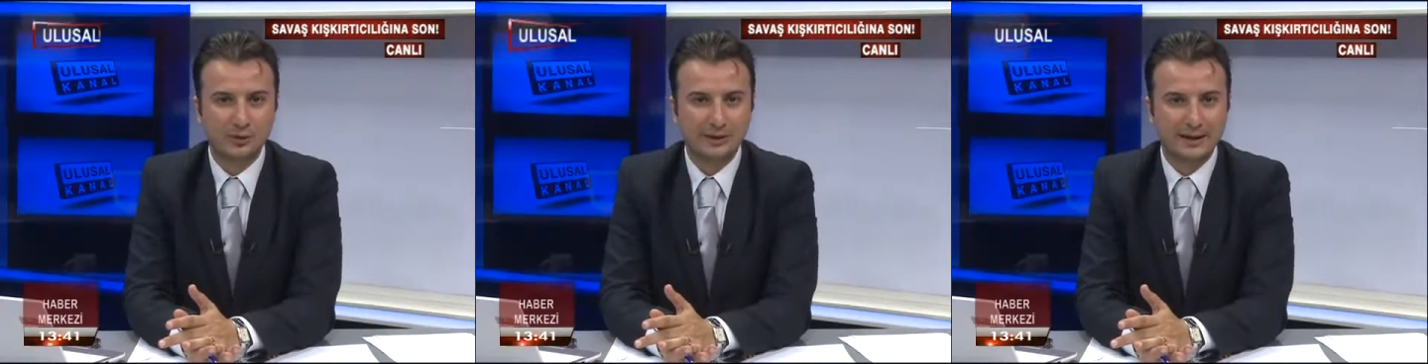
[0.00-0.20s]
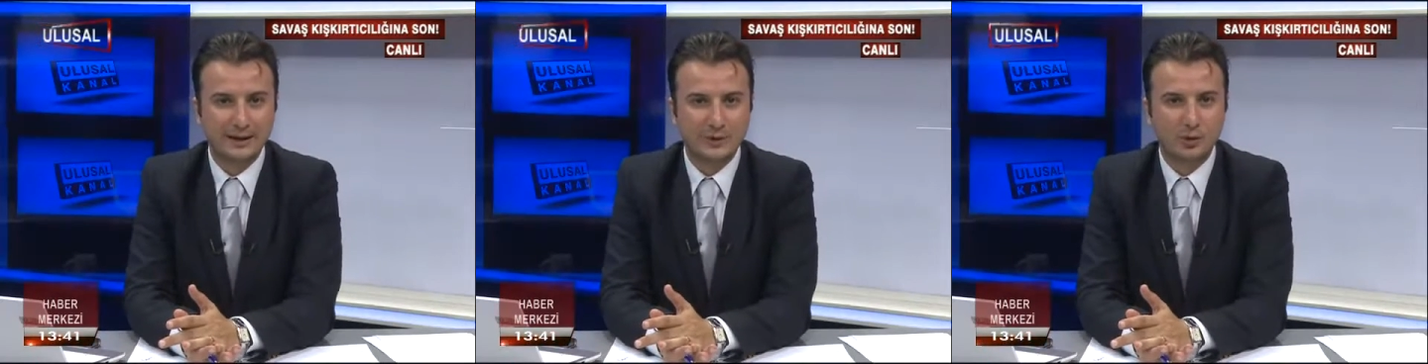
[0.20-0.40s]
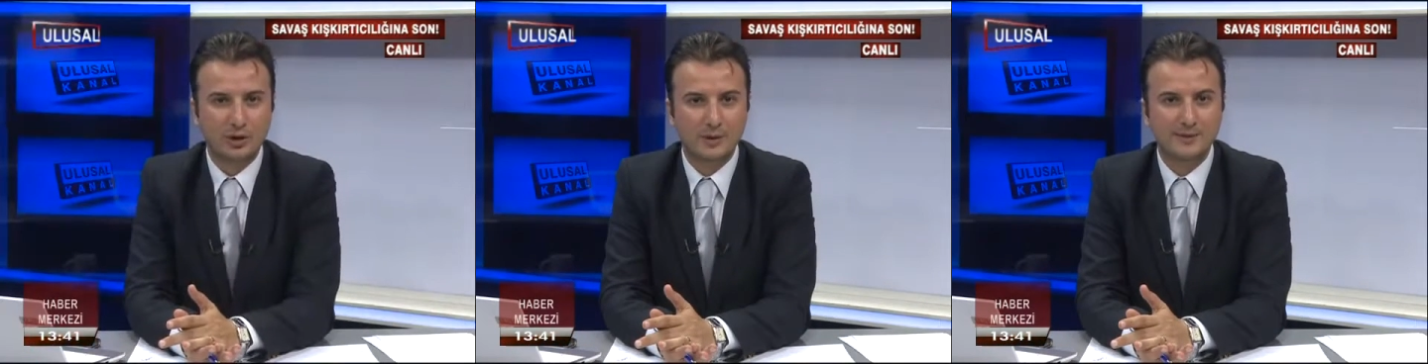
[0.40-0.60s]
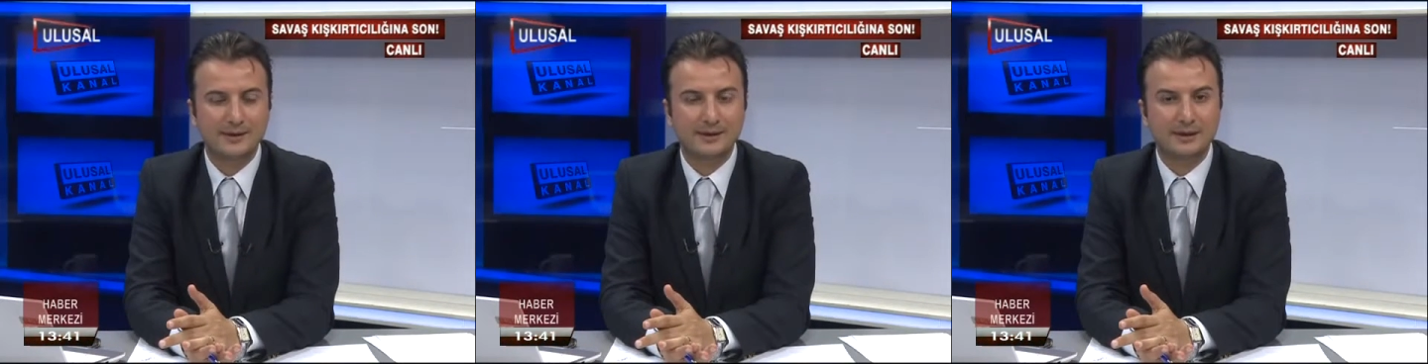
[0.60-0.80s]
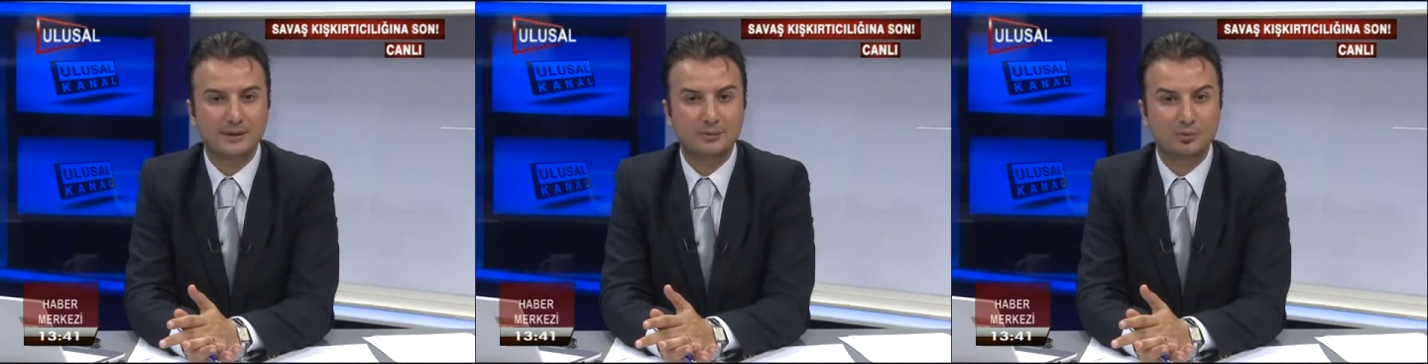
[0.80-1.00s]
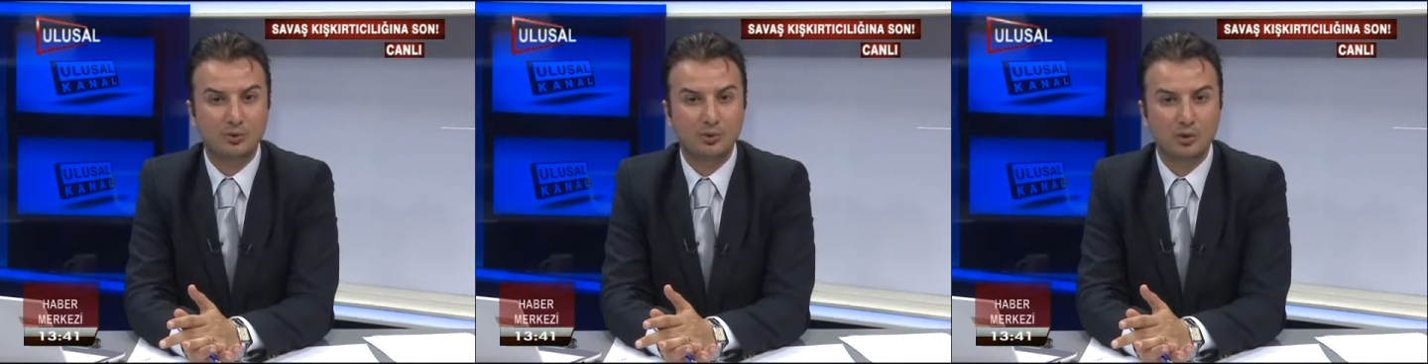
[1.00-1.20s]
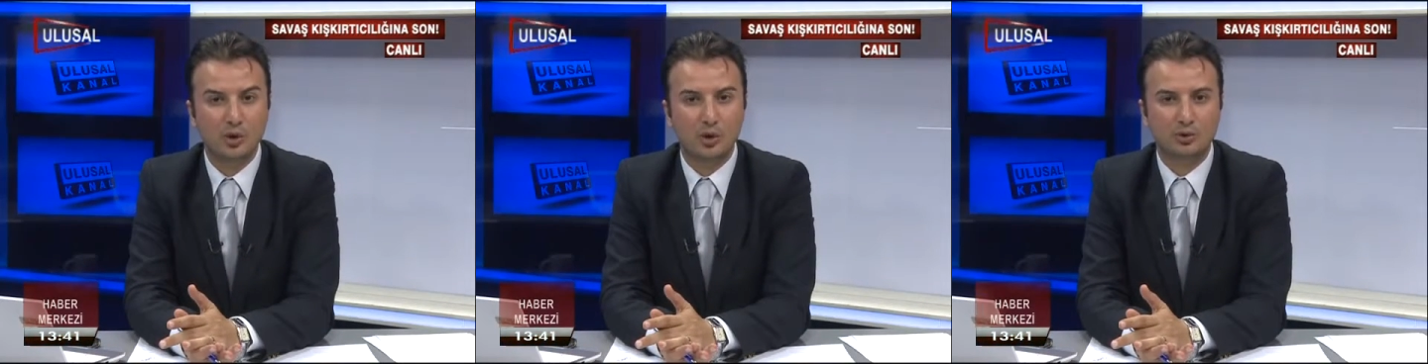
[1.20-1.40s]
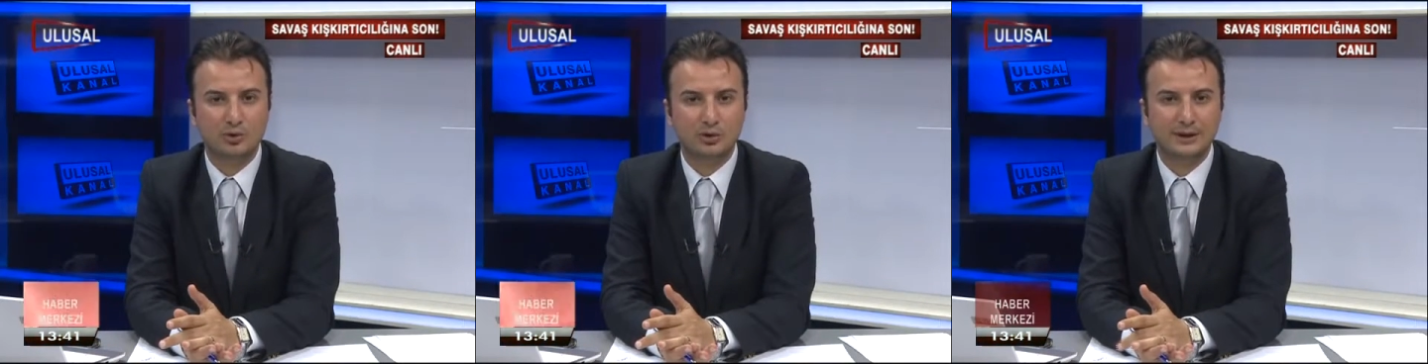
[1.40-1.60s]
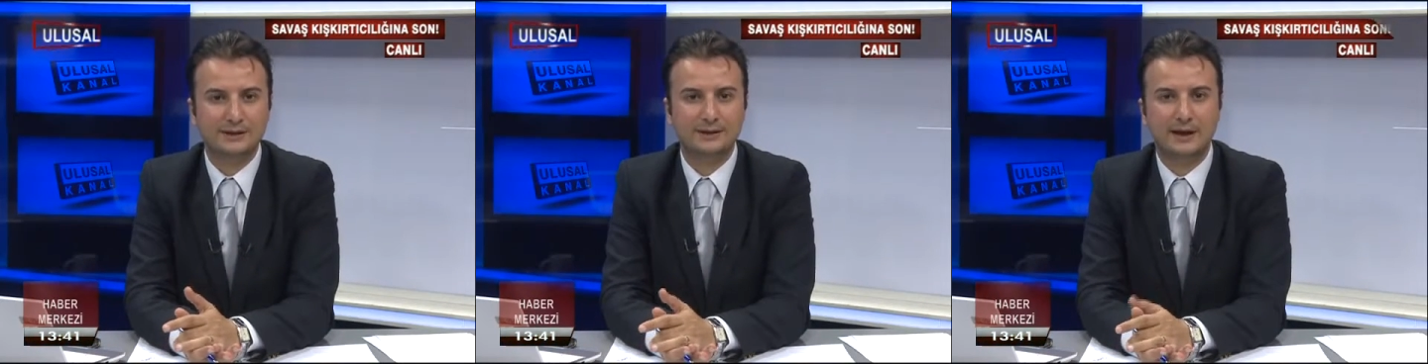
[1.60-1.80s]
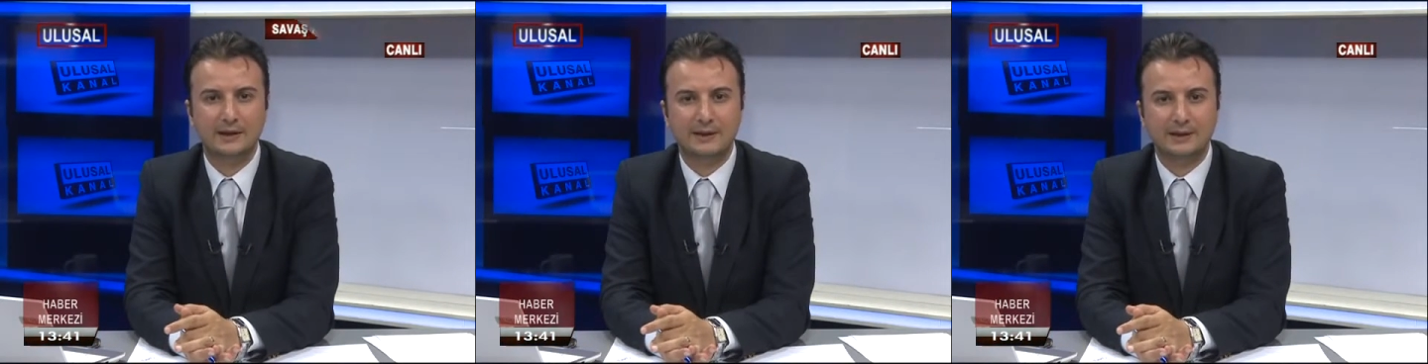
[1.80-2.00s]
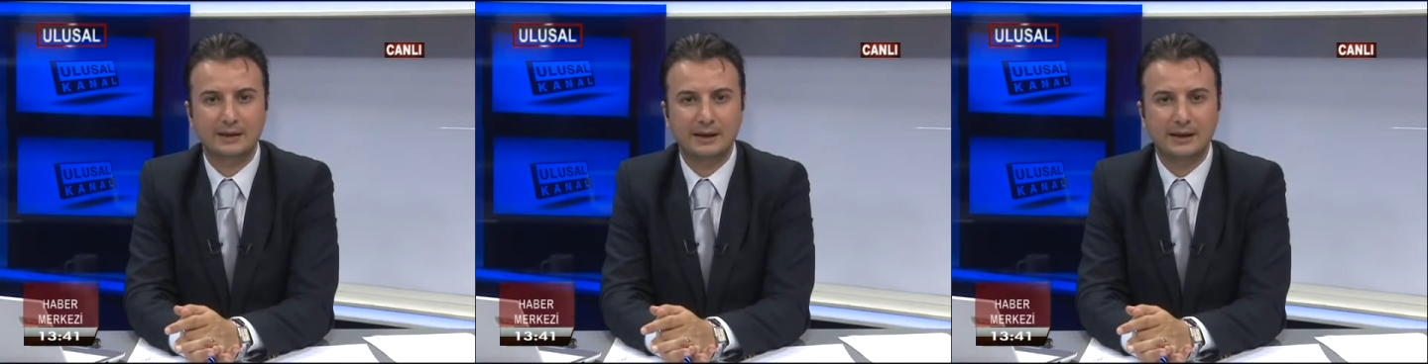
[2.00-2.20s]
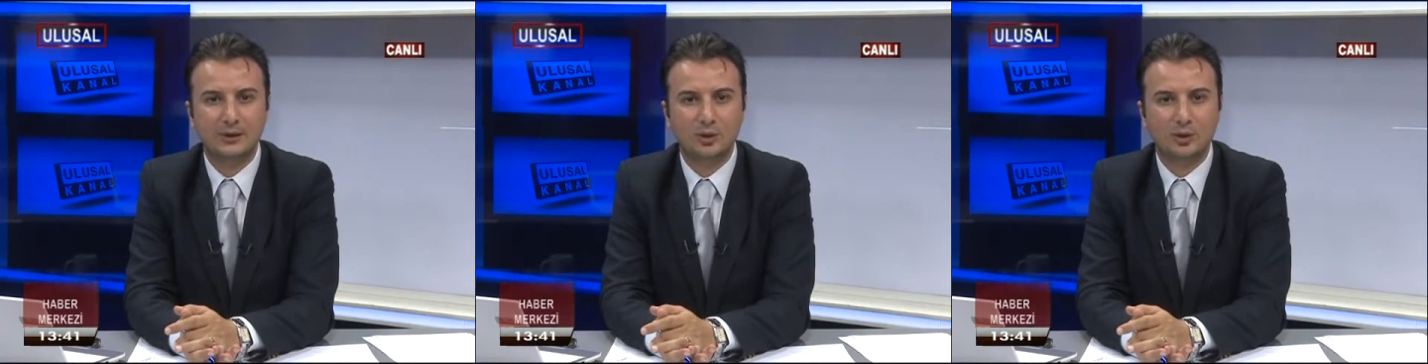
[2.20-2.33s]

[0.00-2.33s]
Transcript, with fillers: Türkiye ekonomisi büyüyor iddialarını